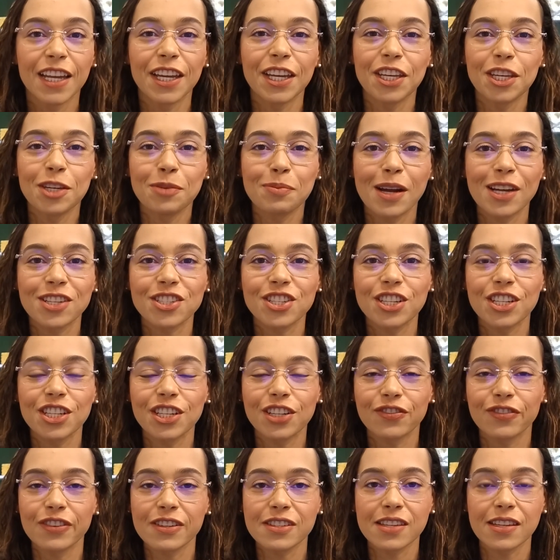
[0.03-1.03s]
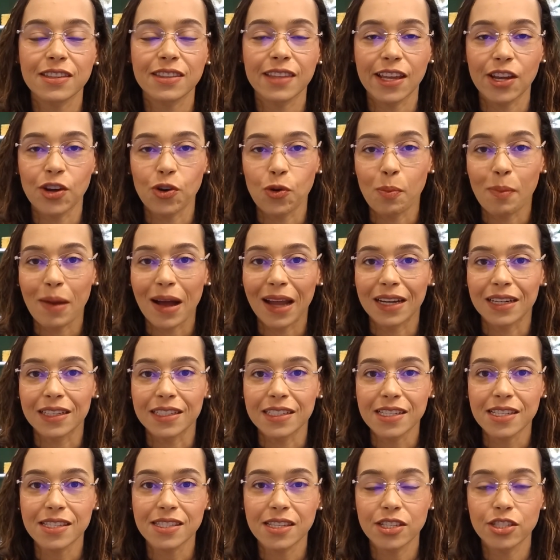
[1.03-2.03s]
Imagine que você tem uma
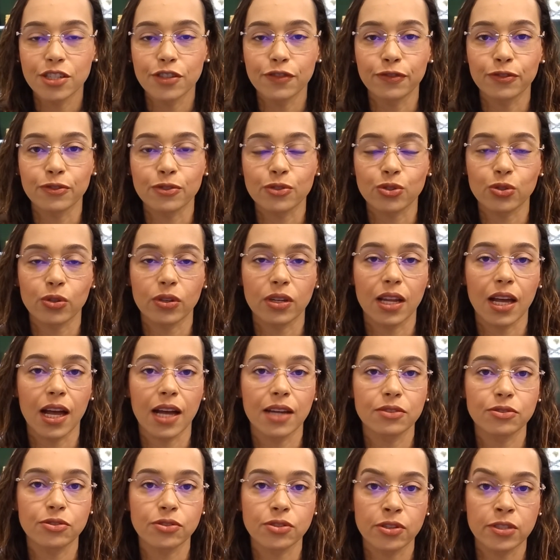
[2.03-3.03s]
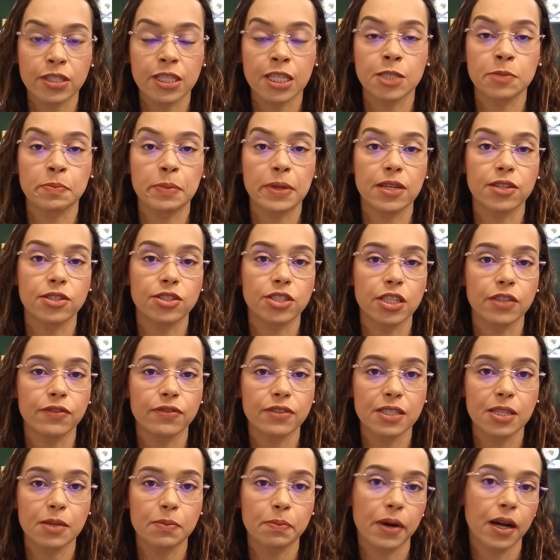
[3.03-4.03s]
lista de funcionários dos seus
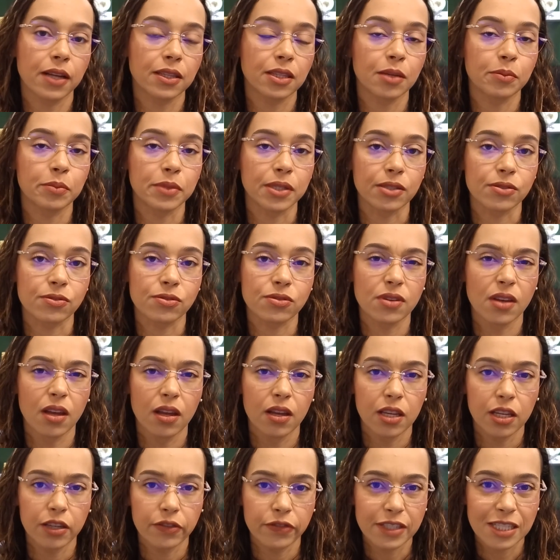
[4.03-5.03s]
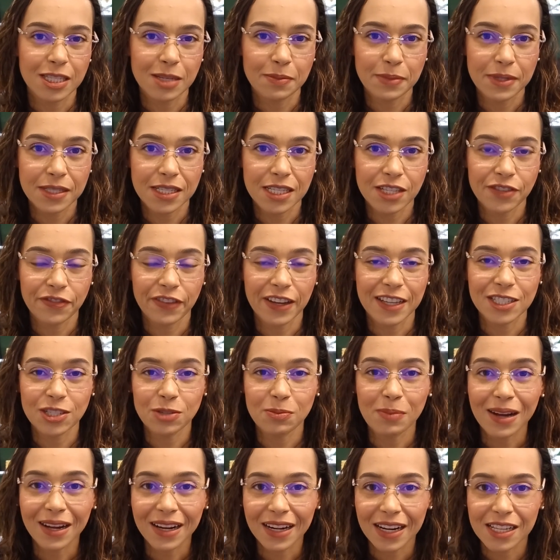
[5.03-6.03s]
respectivos departamentos e você precisa
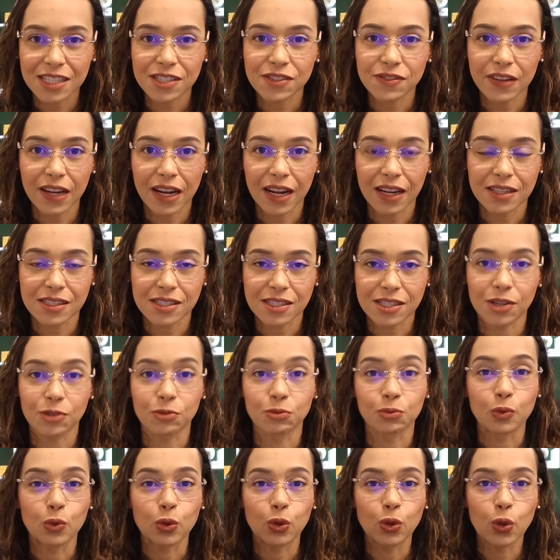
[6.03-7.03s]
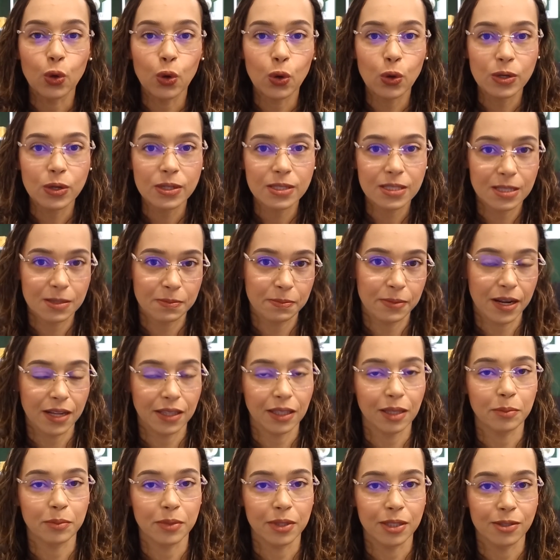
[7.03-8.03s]
fazer uma classificação dos
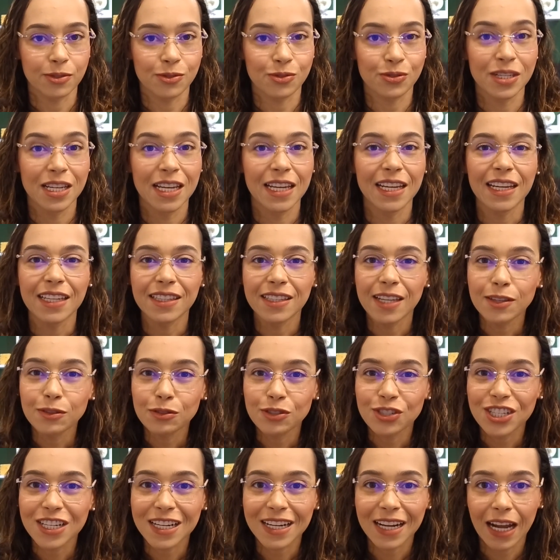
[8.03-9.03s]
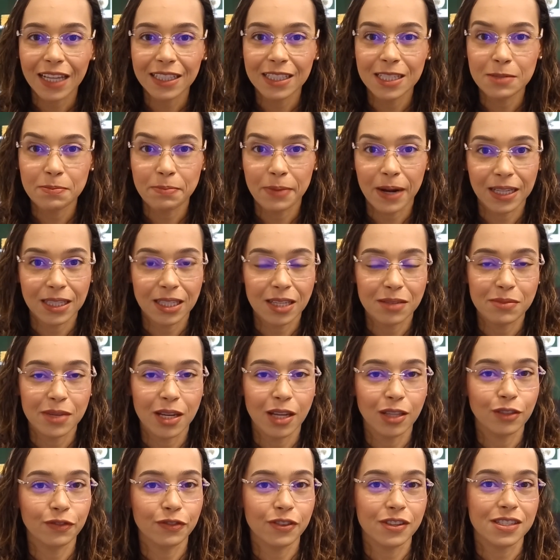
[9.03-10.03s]
departamentos e dentro de cada
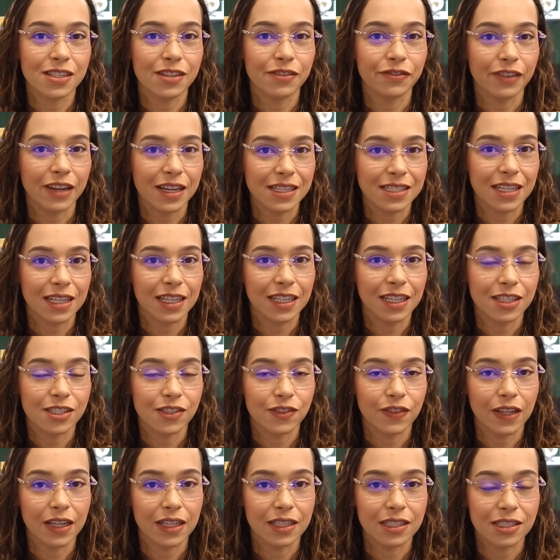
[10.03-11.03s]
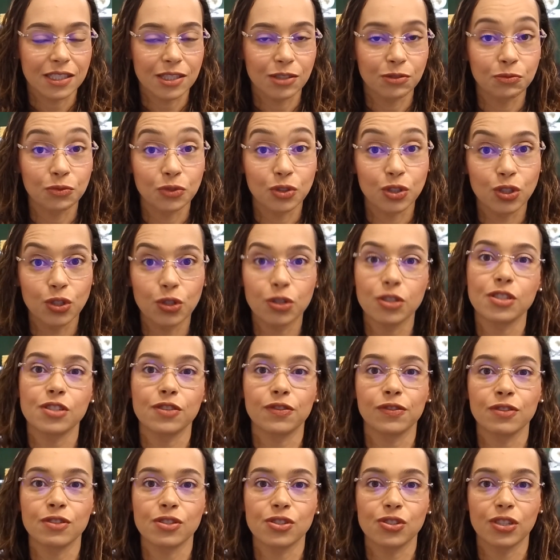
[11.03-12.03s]
departamento você faça a classificação
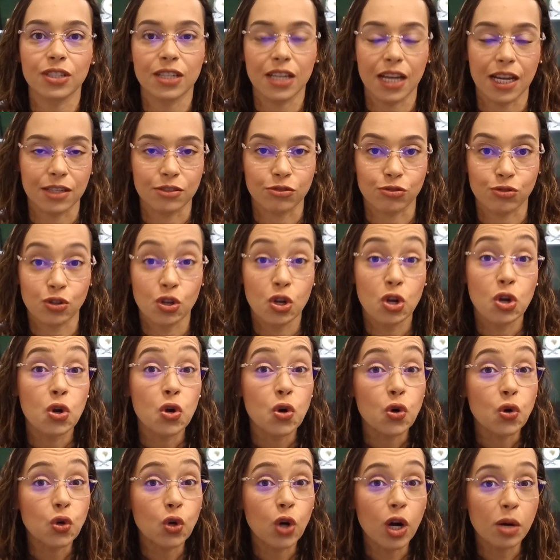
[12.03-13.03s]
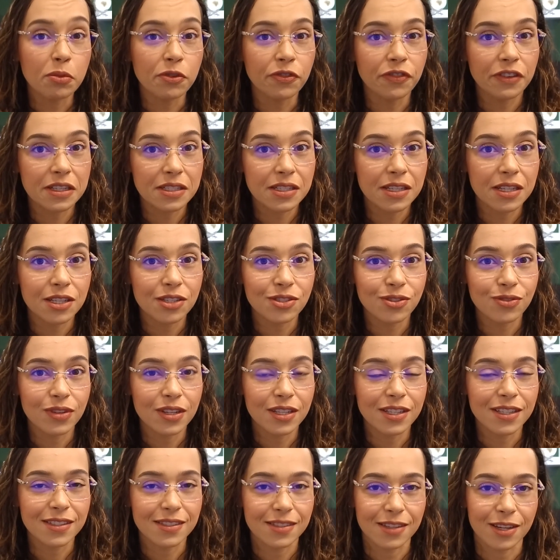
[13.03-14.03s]
dos funcionários. Como fazer isso
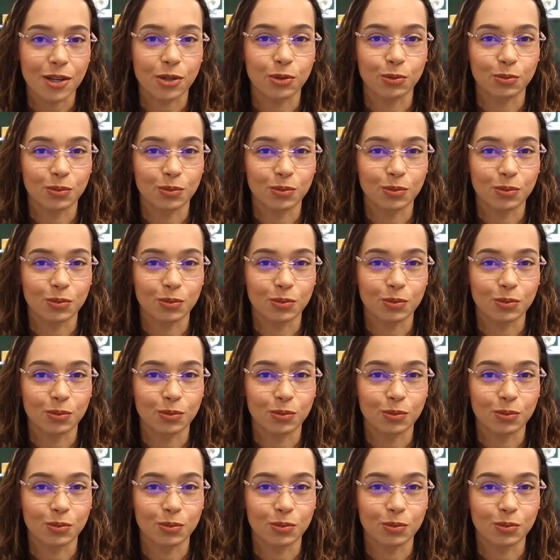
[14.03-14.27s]
no Excel?